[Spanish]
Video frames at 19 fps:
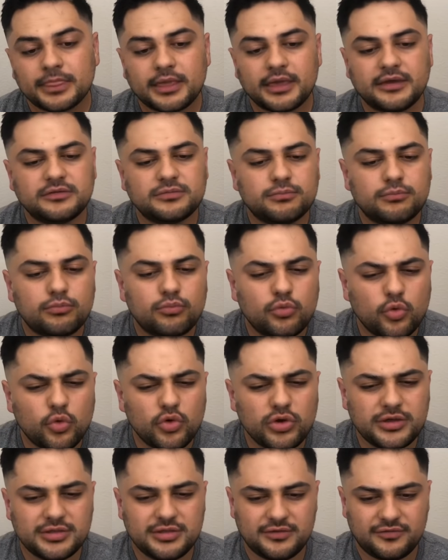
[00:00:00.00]
es
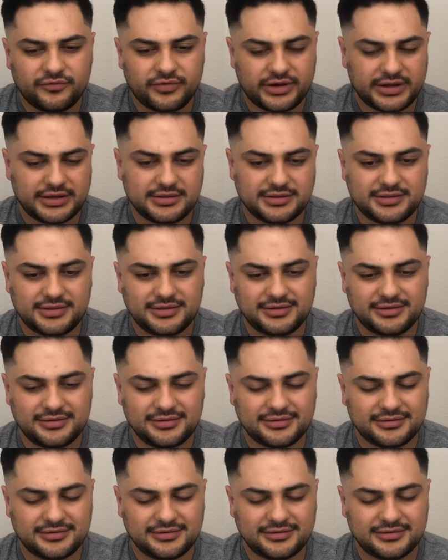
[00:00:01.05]
muy diferente